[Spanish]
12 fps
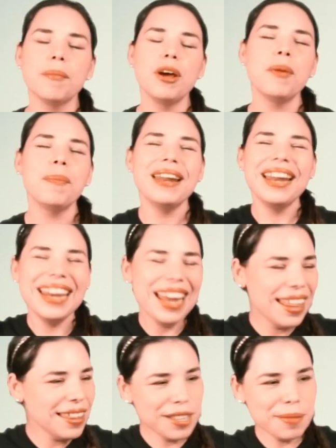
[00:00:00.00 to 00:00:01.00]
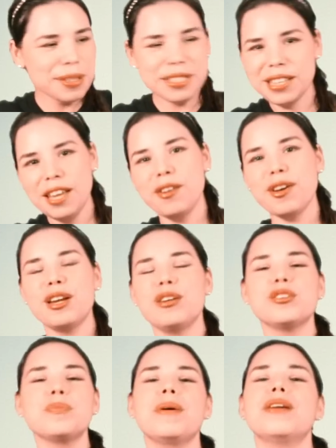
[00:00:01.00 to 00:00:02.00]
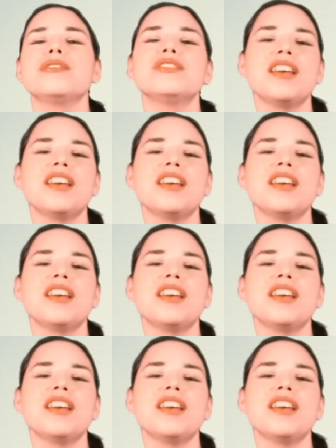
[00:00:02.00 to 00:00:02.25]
Bueno, para nadie es misterio que los perros